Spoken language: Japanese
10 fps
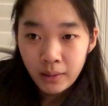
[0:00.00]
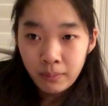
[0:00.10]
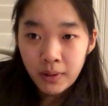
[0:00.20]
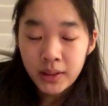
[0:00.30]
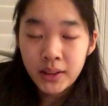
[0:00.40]

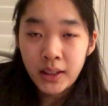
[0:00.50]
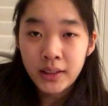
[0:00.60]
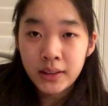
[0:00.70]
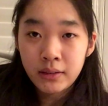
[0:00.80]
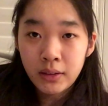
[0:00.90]
まあ
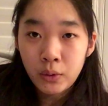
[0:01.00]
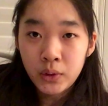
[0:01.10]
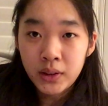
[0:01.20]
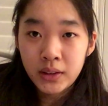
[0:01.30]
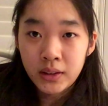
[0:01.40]
サイズは後
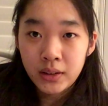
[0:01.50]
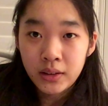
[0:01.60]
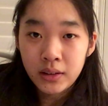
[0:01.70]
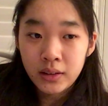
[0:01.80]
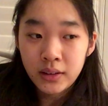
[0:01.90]
日
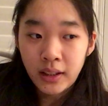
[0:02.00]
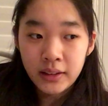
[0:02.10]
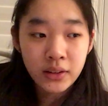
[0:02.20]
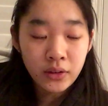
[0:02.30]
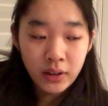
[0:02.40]

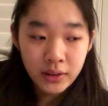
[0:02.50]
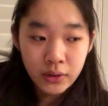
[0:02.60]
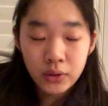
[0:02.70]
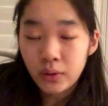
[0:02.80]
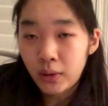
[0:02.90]
サイズとかそう
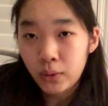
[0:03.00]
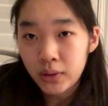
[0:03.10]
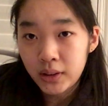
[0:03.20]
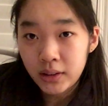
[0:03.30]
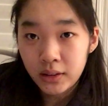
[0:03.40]
いうのは後
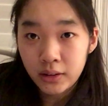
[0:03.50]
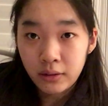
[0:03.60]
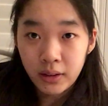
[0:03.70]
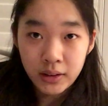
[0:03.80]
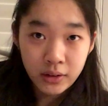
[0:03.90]
日
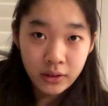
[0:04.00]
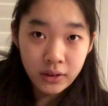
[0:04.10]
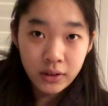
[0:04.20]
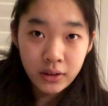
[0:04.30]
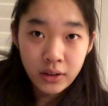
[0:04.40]
詳しく
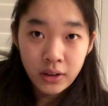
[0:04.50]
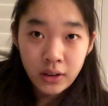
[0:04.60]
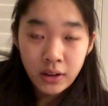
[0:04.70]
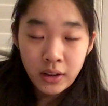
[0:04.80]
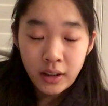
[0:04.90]

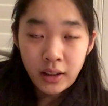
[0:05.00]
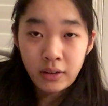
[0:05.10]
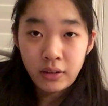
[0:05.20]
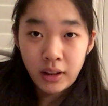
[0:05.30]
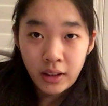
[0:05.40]

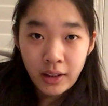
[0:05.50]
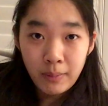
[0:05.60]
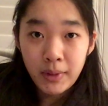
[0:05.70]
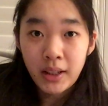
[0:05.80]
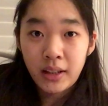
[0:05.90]
測るからね
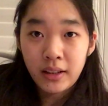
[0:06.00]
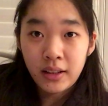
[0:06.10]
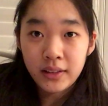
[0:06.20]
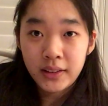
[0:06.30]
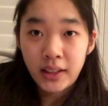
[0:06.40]
みたいな
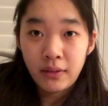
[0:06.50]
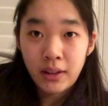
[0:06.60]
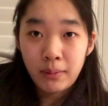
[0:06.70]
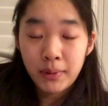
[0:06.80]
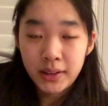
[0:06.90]
感じで言わ
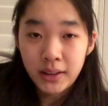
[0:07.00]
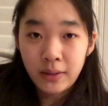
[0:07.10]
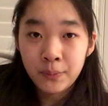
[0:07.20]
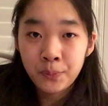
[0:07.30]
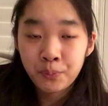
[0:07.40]
れました
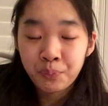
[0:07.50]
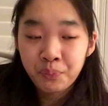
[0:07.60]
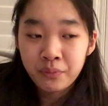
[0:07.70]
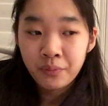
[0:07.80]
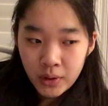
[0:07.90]

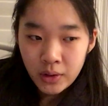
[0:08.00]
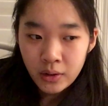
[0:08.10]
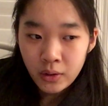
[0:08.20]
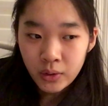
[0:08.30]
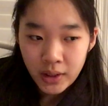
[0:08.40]

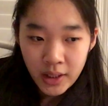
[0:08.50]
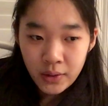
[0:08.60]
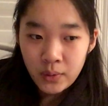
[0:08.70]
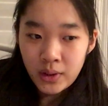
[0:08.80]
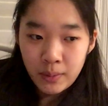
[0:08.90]
今日最
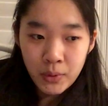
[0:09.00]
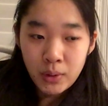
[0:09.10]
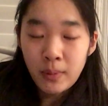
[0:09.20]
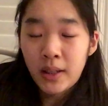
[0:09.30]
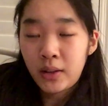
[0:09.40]
初の事務所
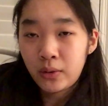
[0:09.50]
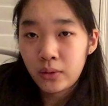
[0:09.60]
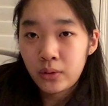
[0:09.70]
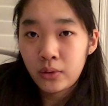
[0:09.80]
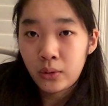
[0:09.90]
周りの
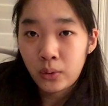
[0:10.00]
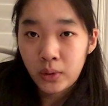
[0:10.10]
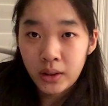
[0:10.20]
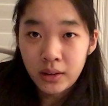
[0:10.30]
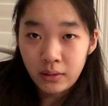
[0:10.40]
ところ
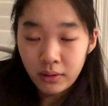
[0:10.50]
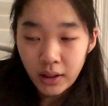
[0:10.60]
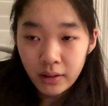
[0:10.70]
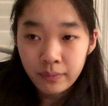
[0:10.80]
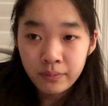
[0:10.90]
だったので
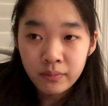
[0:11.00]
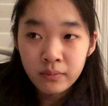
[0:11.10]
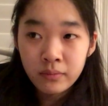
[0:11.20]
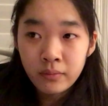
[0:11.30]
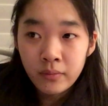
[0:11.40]

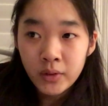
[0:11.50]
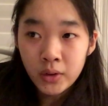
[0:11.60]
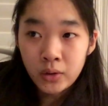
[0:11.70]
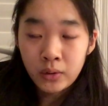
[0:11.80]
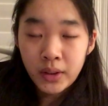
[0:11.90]
ちょっ
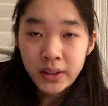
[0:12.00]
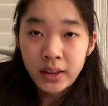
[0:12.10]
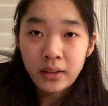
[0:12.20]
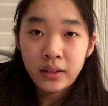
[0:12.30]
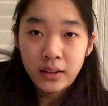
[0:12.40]
と嬉し
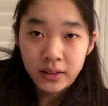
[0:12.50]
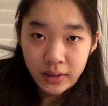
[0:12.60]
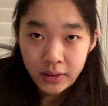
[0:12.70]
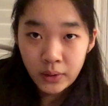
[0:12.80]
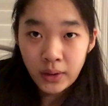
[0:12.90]
かったです
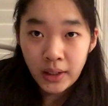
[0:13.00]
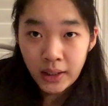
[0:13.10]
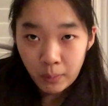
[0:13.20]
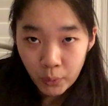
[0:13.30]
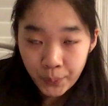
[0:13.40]
ねそれだけ
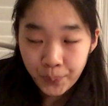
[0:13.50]
でも